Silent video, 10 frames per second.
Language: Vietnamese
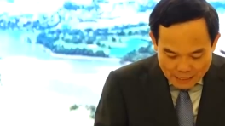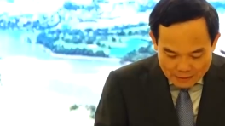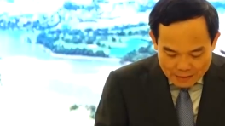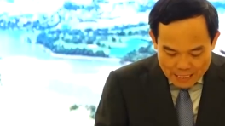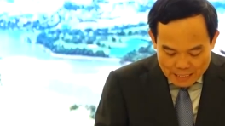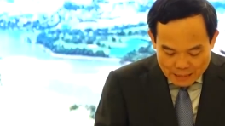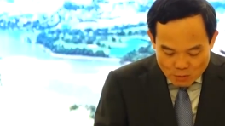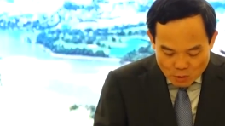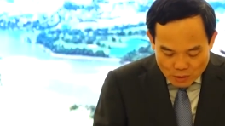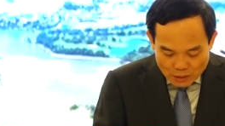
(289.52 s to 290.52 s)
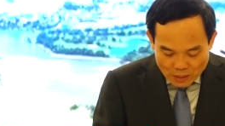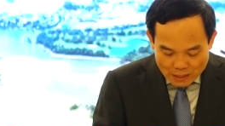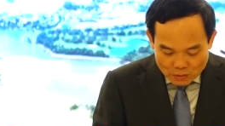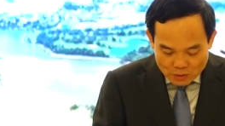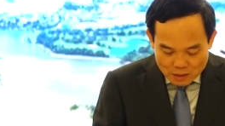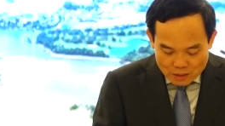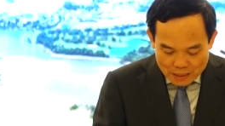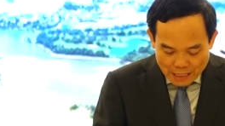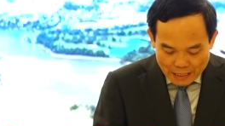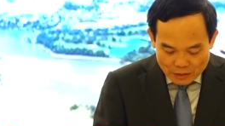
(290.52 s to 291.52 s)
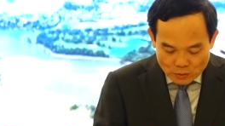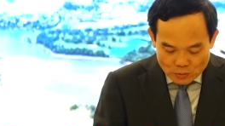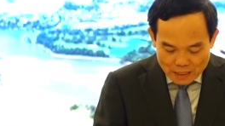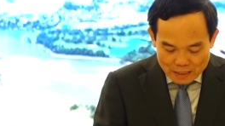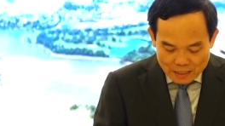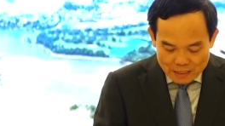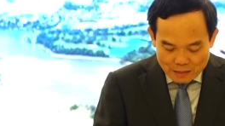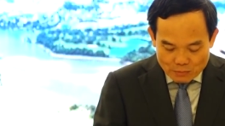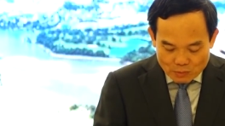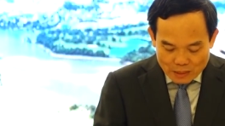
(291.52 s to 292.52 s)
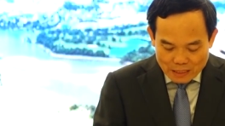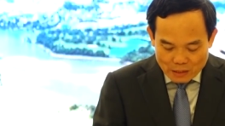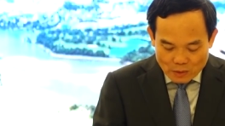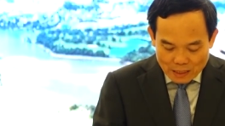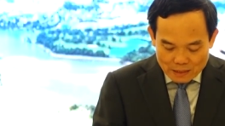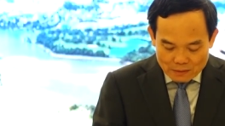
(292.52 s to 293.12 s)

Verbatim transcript: tới đây thì Bộ Kế hoạch Đầu tư sẽ chủ trì xây dựng một cái kế hoạch